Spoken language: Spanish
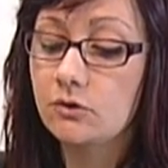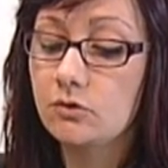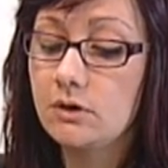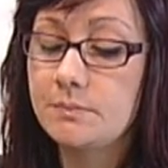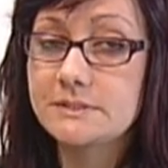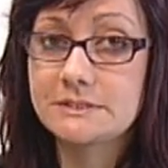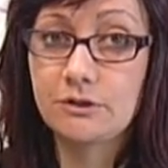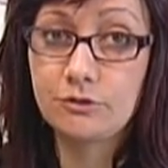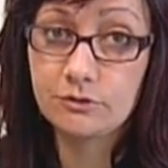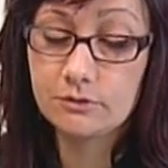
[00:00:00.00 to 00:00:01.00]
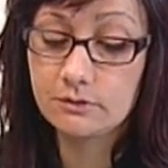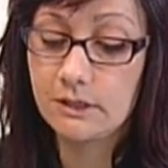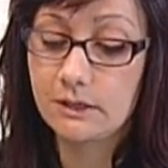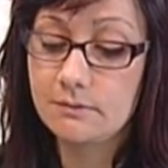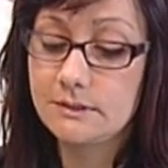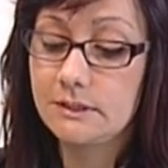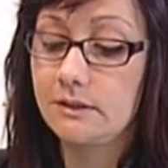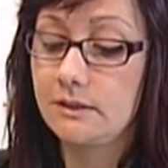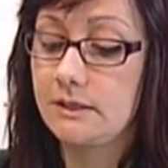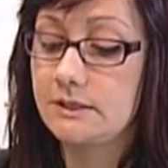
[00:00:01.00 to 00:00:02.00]
con la presentación de la revista
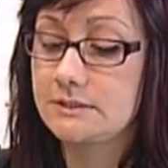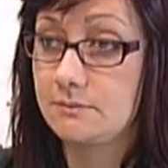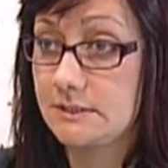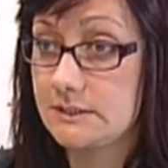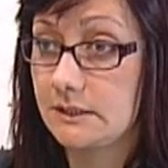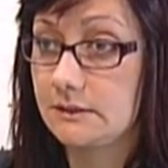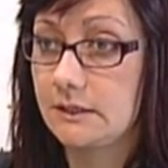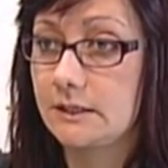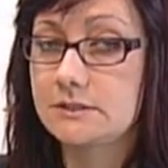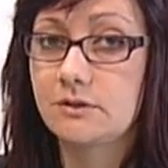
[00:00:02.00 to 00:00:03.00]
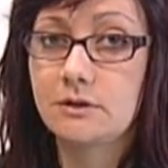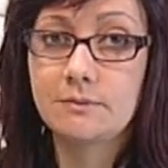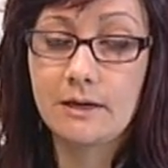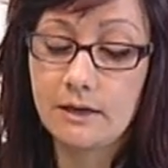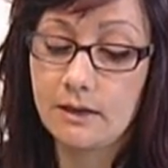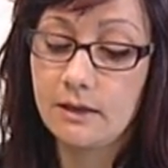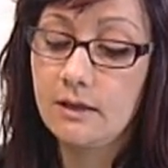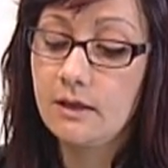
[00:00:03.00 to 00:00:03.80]
de Semana Santa, que se celebrará